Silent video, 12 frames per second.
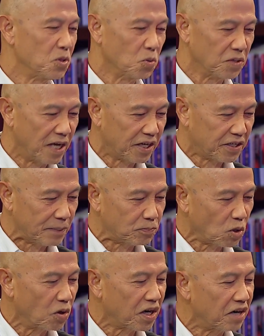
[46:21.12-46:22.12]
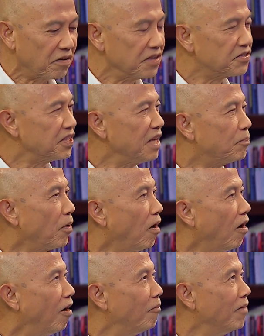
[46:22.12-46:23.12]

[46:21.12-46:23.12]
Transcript: มันอยู่ในคริปโตเคอเรนซีผม